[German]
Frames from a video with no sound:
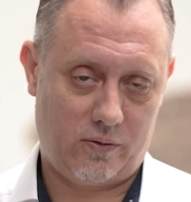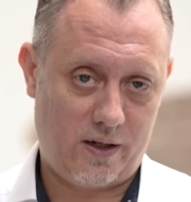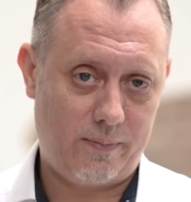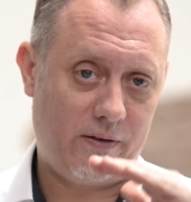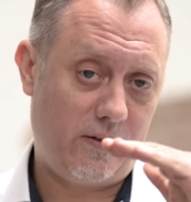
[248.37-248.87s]
Und
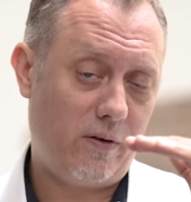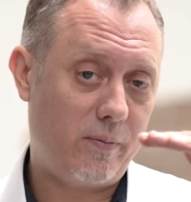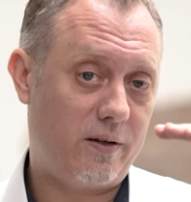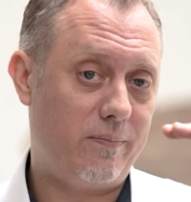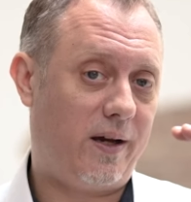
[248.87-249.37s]
damit sind wir
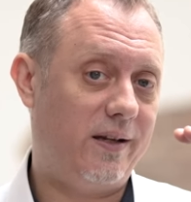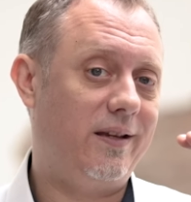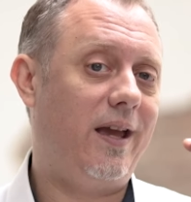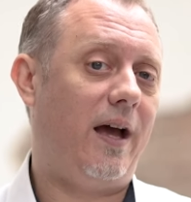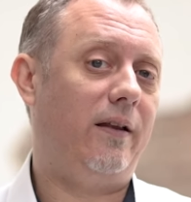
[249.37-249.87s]
mit den
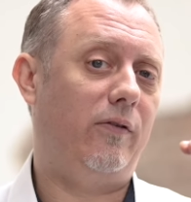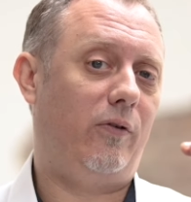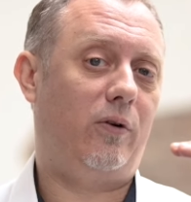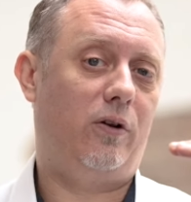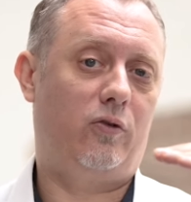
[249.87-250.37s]
beiden
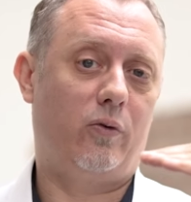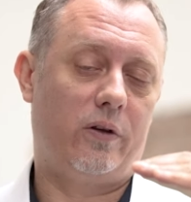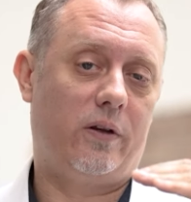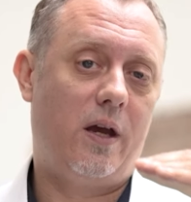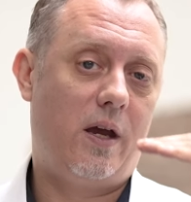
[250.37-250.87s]
Kernsockeln
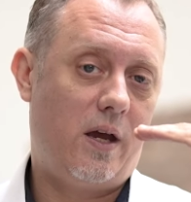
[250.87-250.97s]
durch.